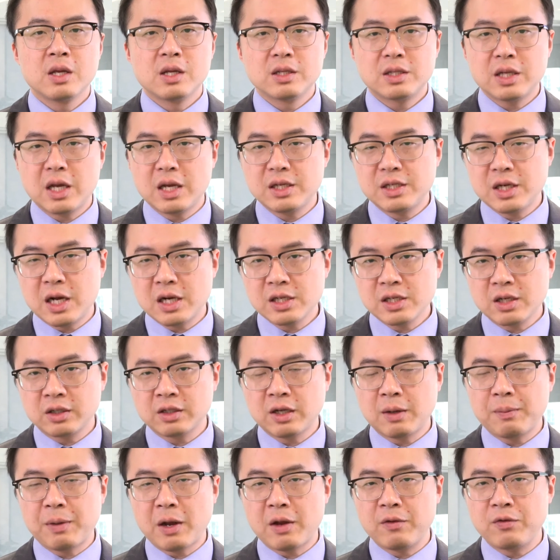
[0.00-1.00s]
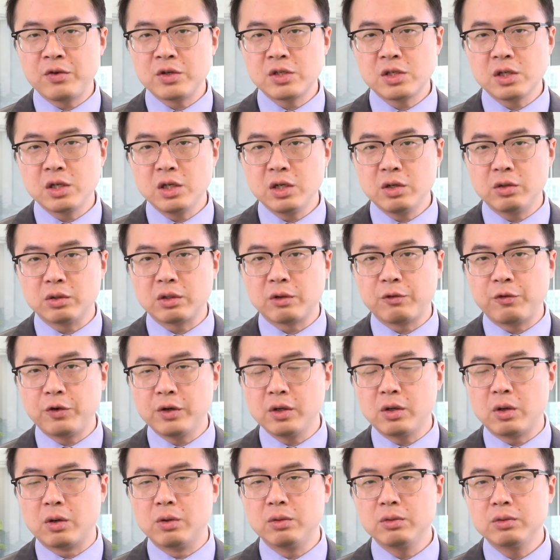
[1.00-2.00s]
再加上它百分之六的
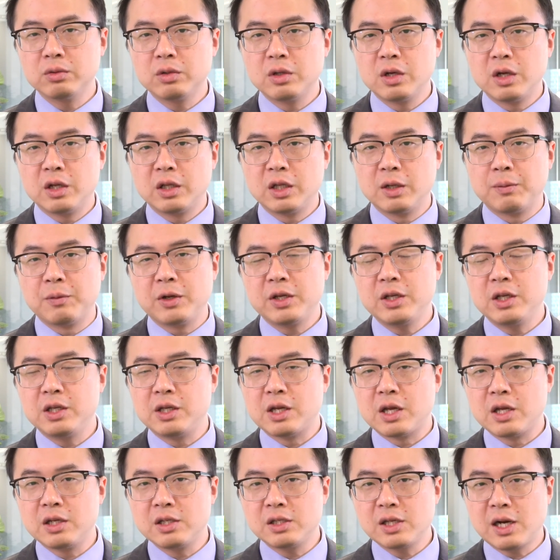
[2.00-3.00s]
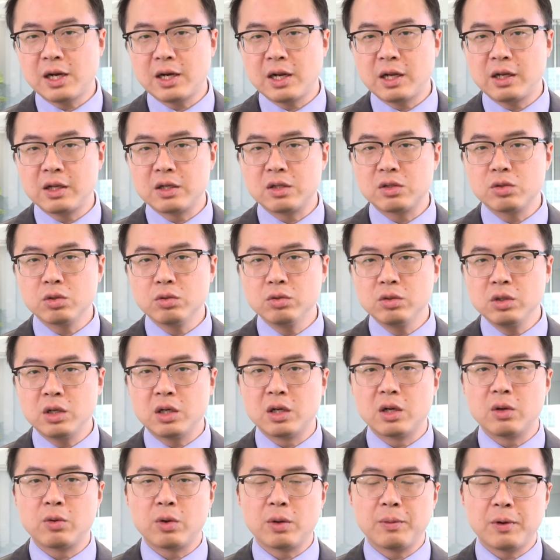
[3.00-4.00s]
分红，那么一年下来的综
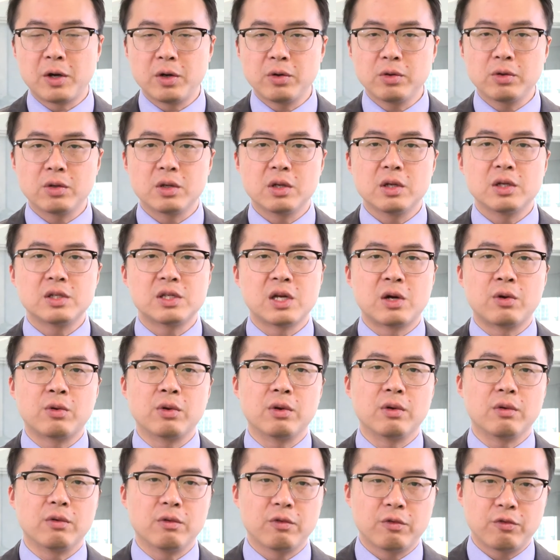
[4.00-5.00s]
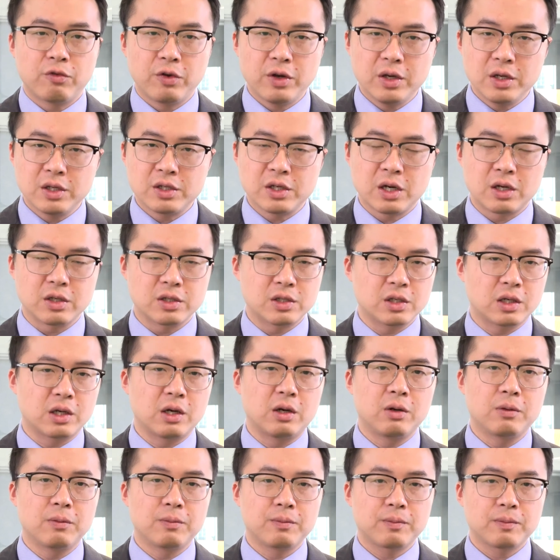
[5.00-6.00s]
合回报率将会非常之
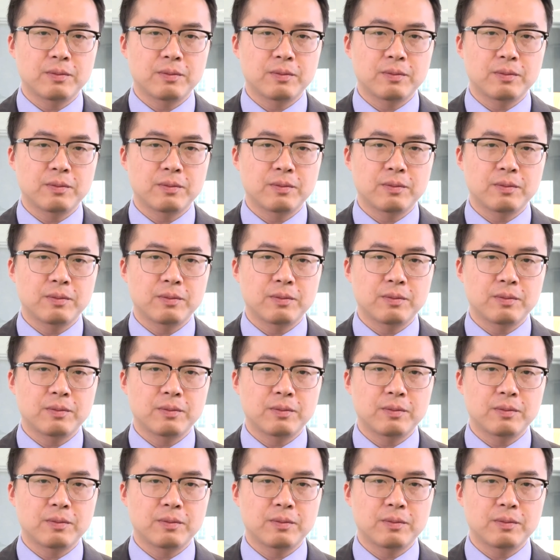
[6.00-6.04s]
高。